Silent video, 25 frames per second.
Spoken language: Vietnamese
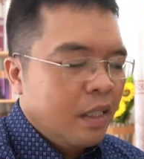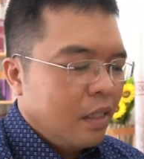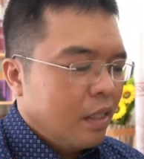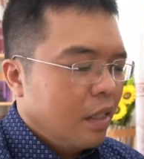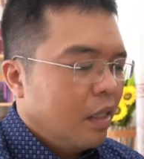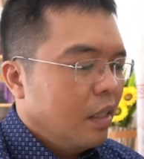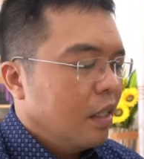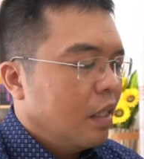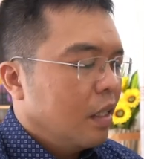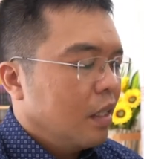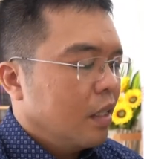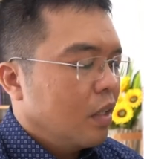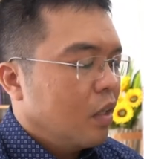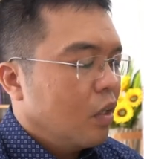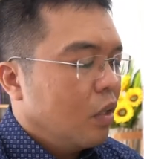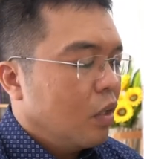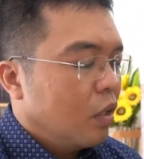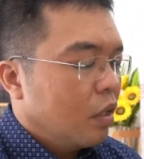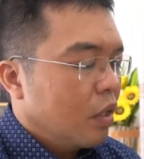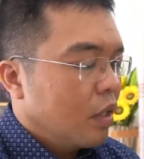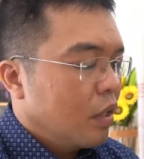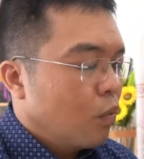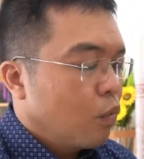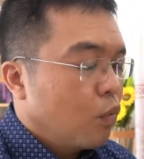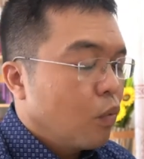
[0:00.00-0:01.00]
Đó là
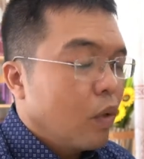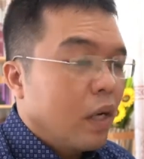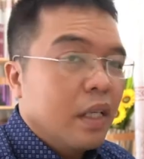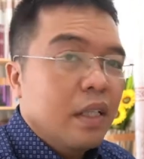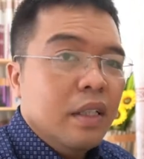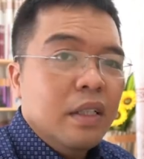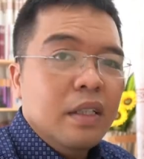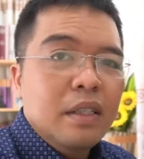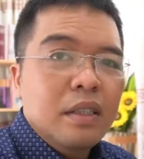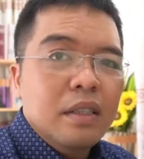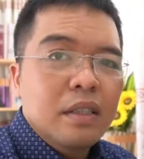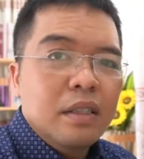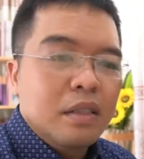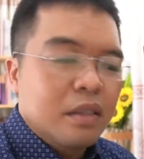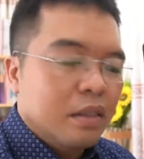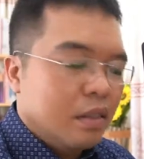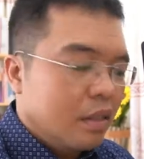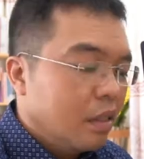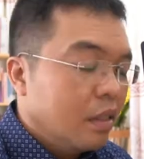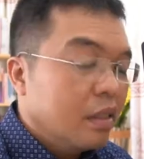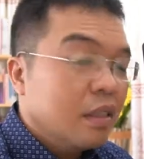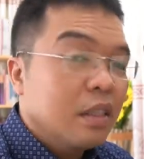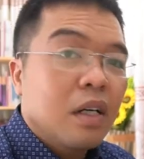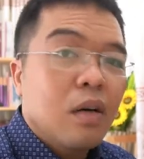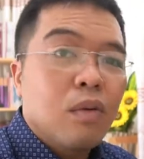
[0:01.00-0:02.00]
do chồng vấn
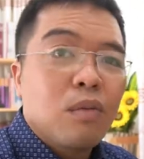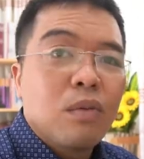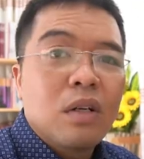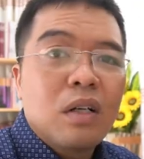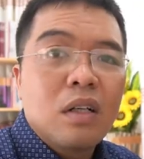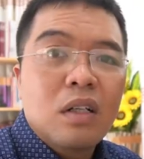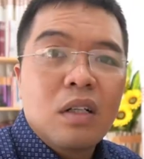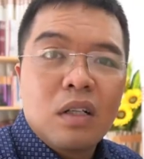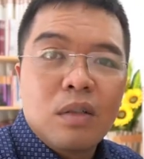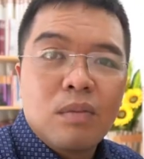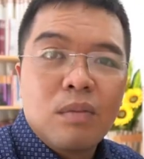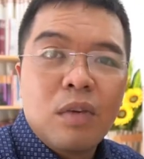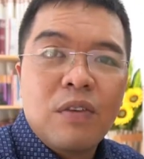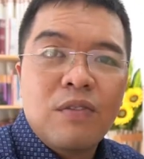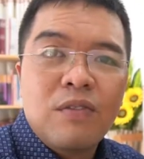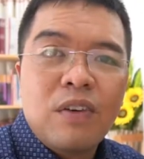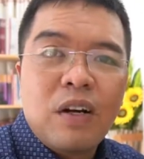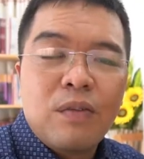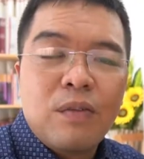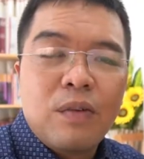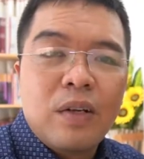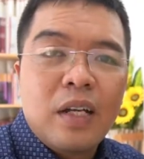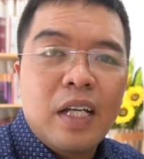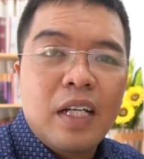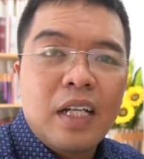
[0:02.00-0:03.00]
nó không có được bơm
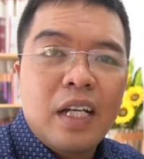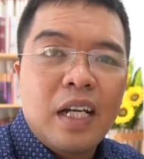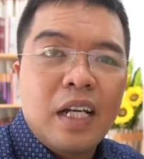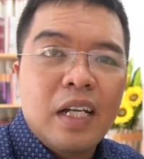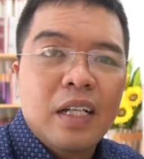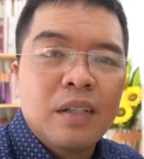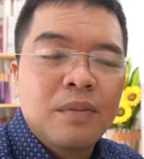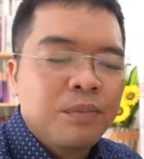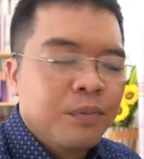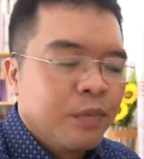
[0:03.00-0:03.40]
phòng lên ha.